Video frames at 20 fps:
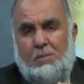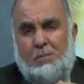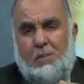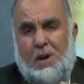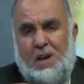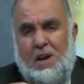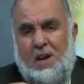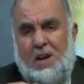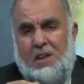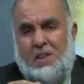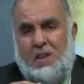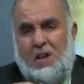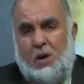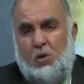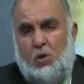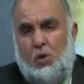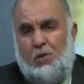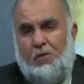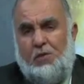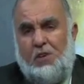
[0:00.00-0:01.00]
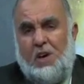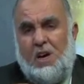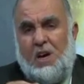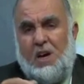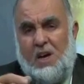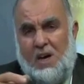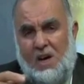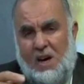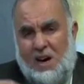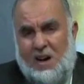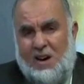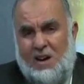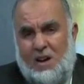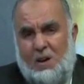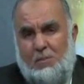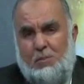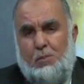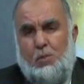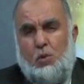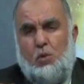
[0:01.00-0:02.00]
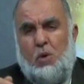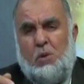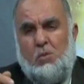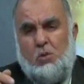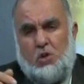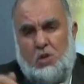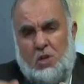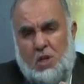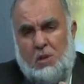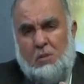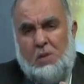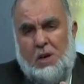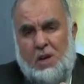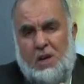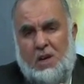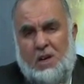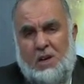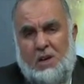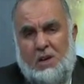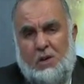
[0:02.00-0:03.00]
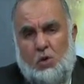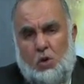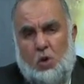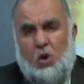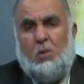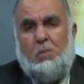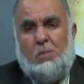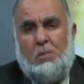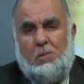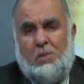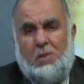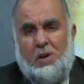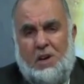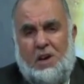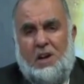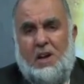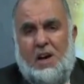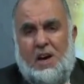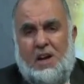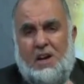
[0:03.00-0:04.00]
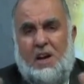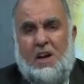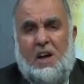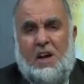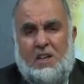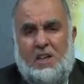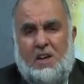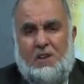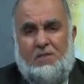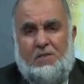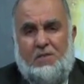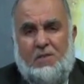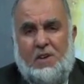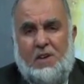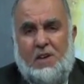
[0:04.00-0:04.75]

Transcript: من الذي يقوم فيها عرب ومسلمين هم الآن الهدف